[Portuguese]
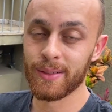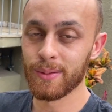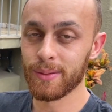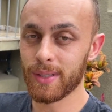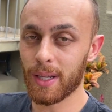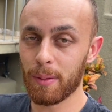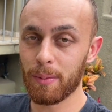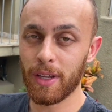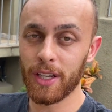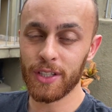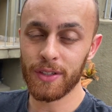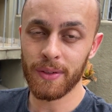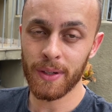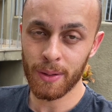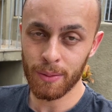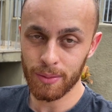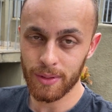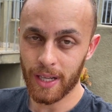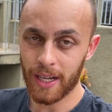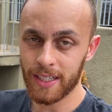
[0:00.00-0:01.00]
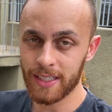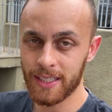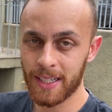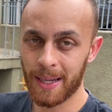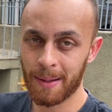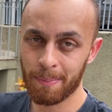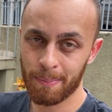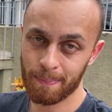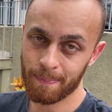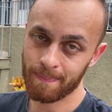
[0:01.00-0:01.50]
não sabem a dificuldade que
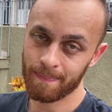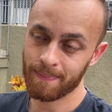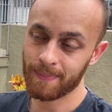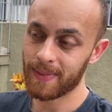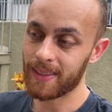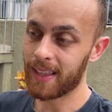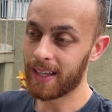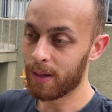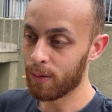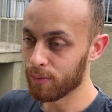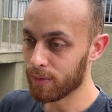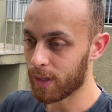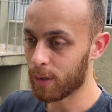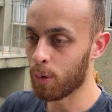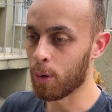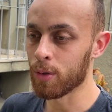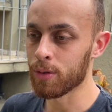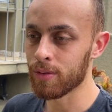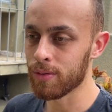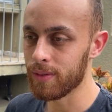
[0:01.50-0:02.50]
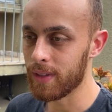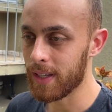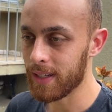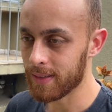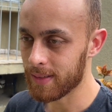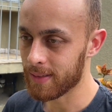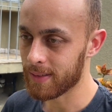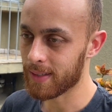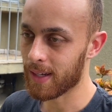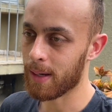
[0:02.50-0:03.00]
é ter um negócio
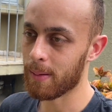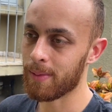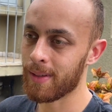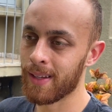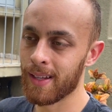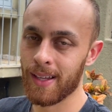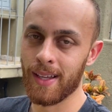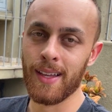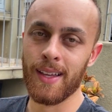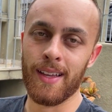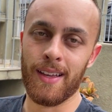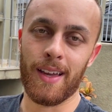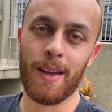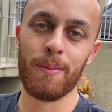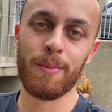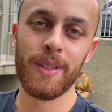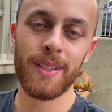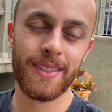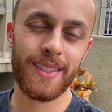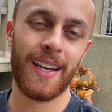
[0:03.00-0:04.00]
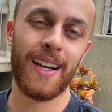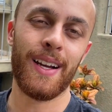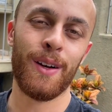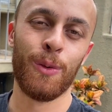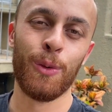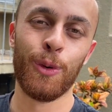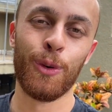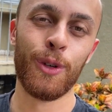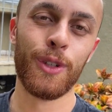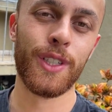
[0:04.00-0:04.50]
desse, sabe? É
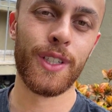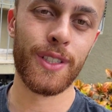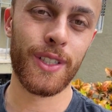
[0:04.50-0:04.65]
bizarro hoje a